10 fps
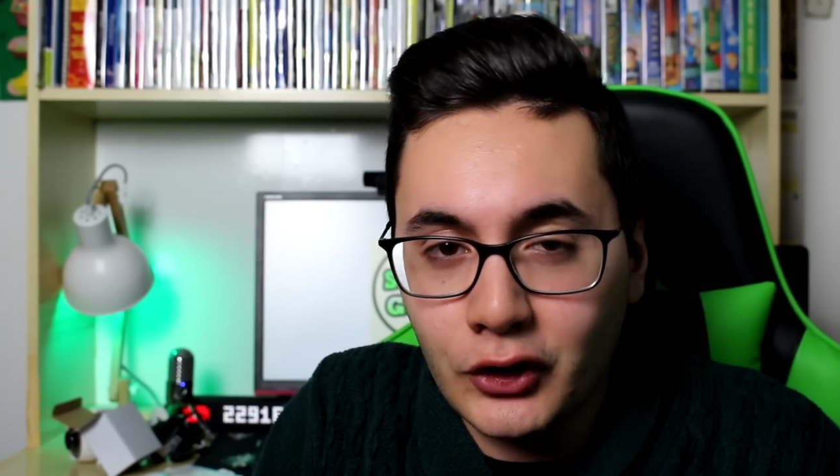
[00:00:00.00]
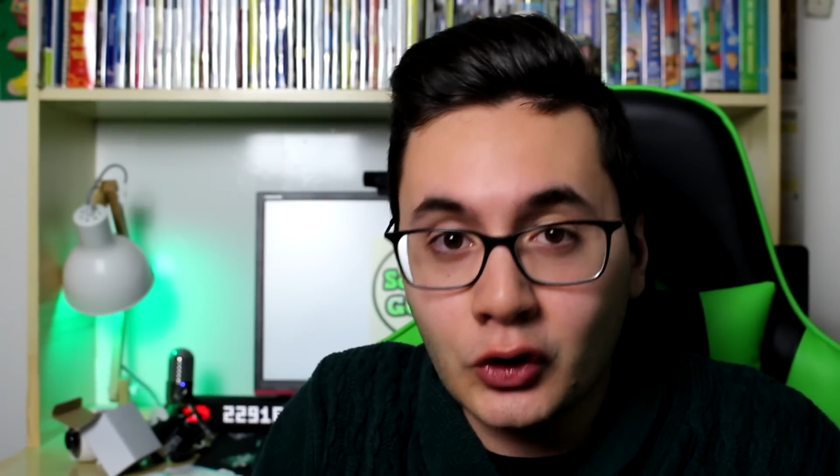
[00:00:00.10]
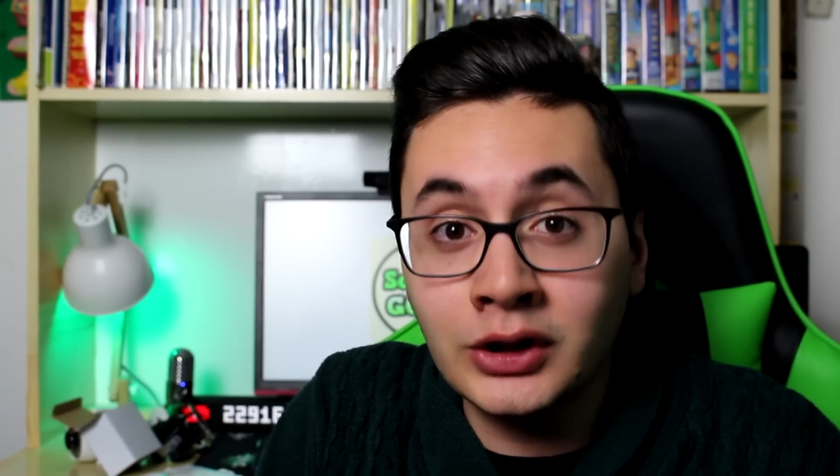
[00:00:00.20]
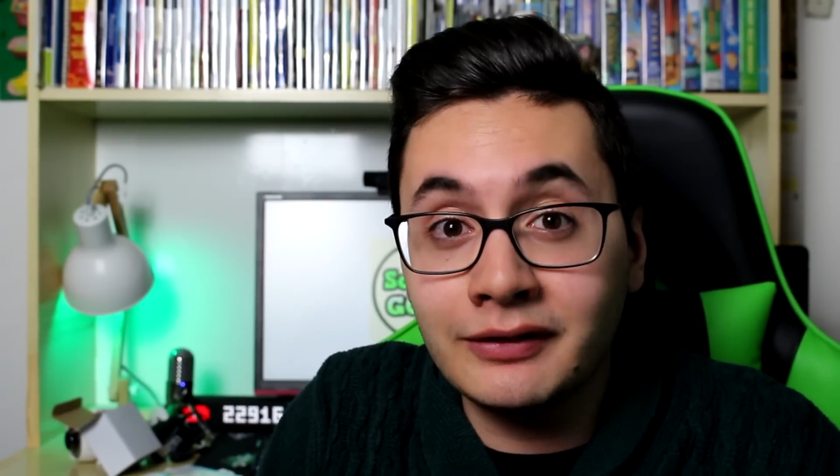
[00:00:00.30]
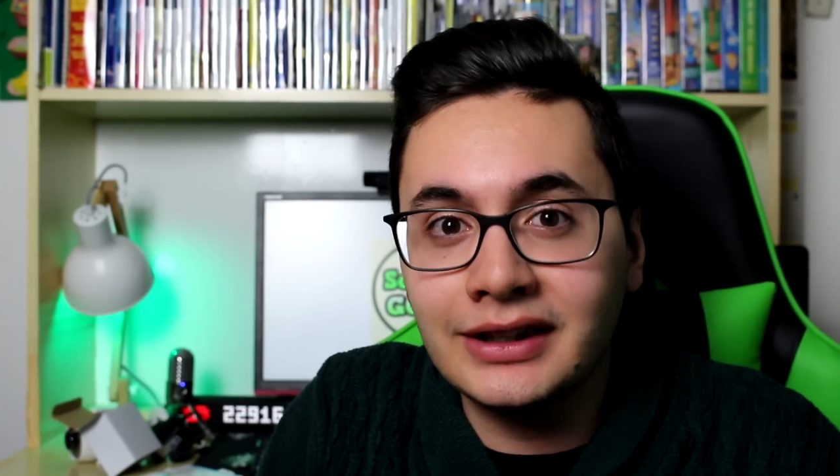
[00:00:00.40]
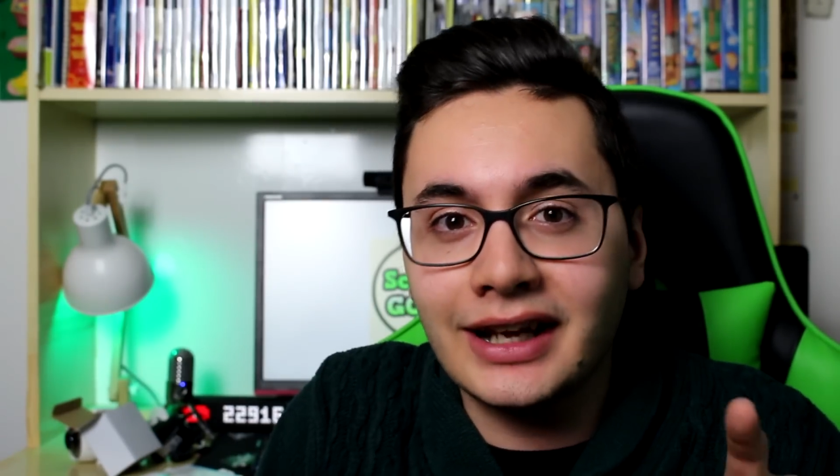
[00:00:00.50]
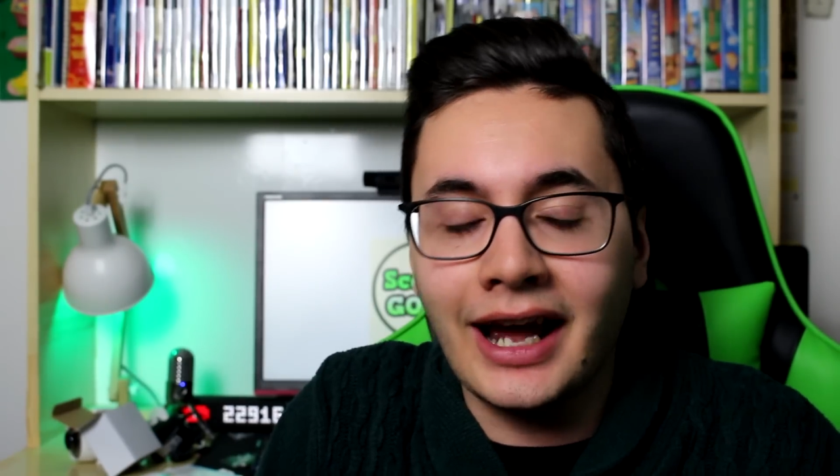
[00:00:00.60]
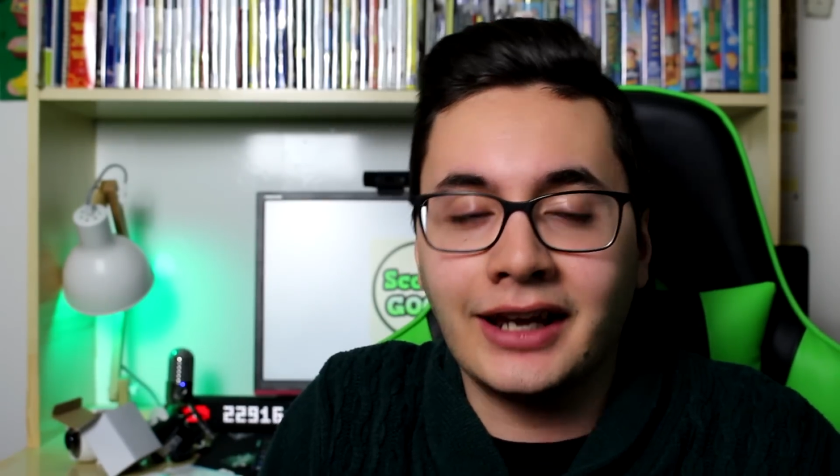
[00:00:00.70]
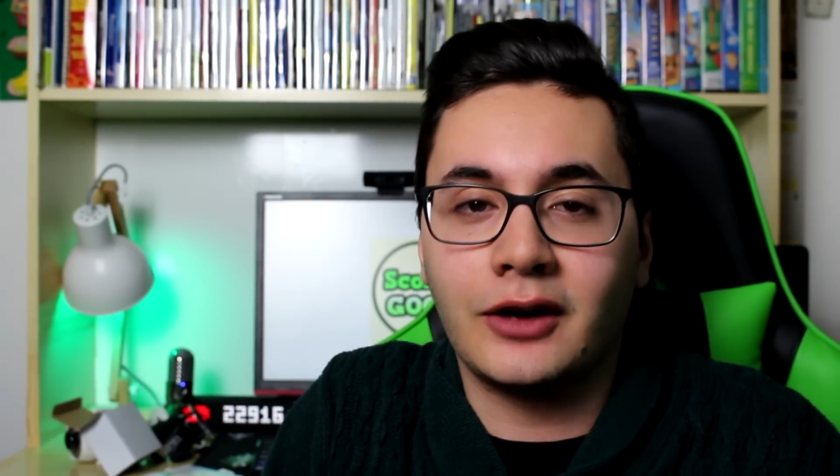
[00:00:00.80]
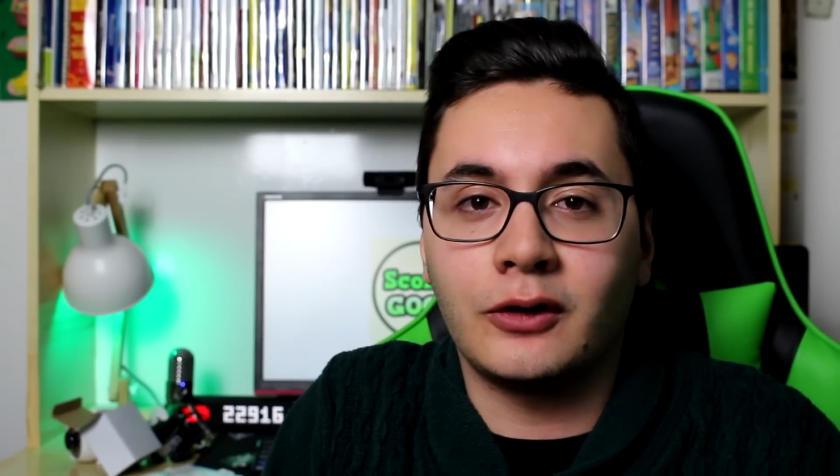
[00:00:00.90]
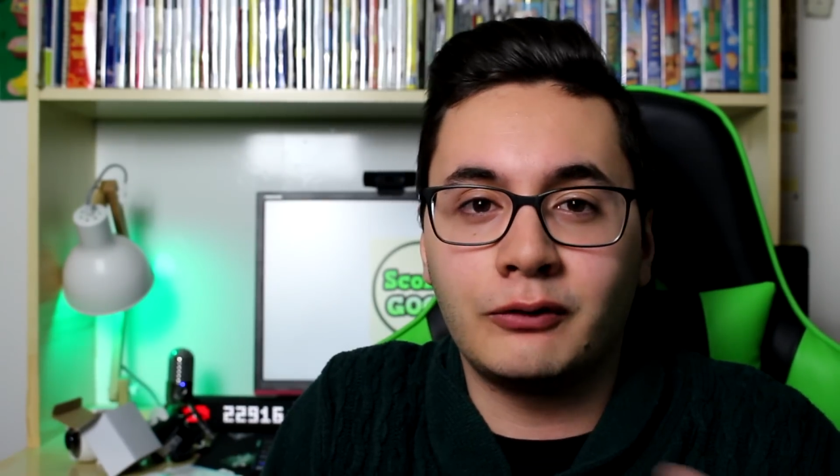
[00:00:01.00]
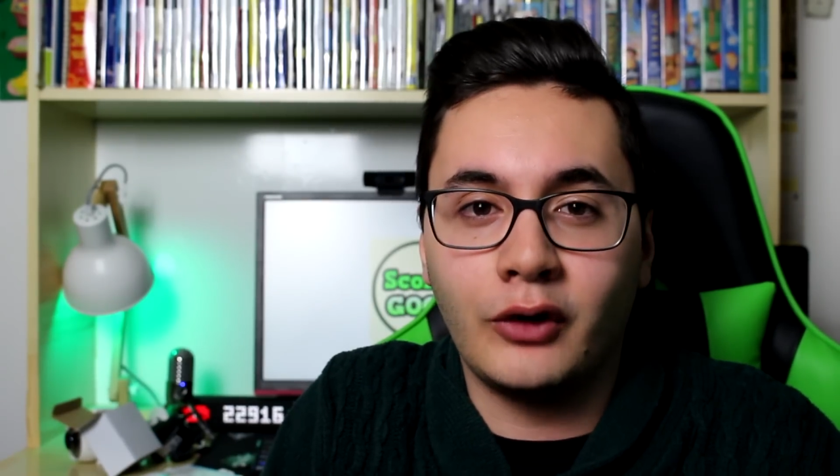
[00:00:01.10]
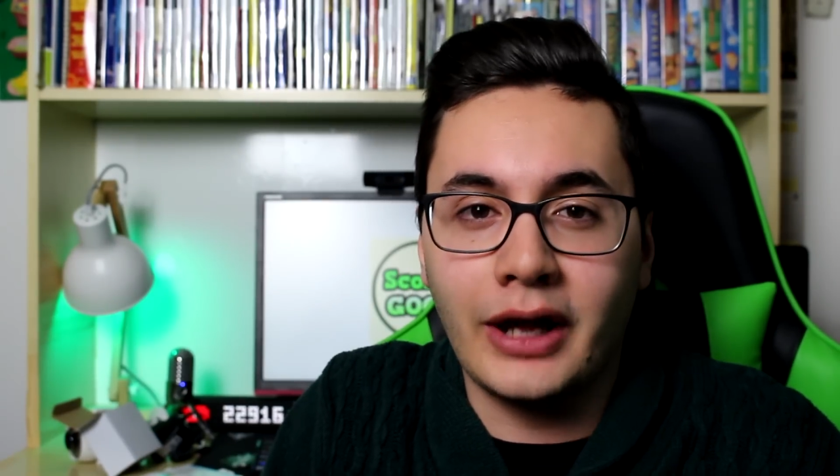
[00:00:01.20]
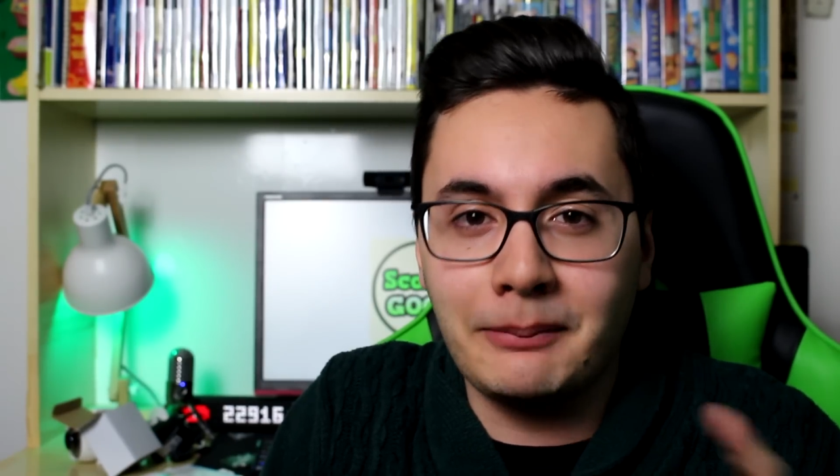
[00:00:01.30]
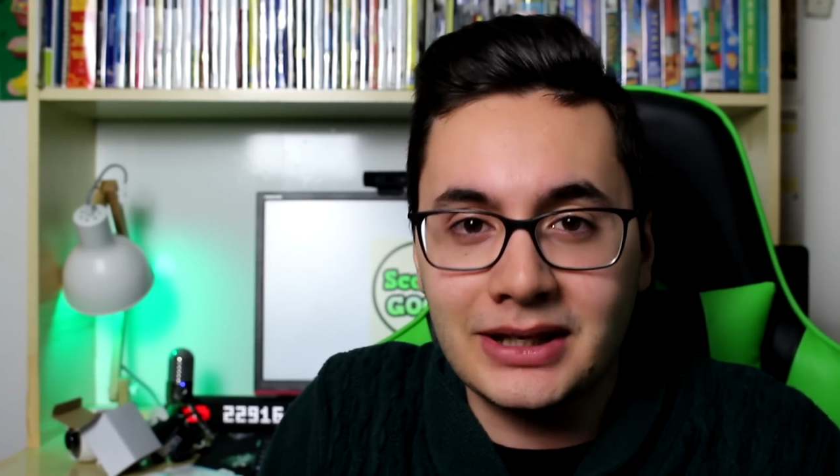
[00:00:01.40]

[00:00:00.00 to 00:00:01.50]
voglio condividere anche con voi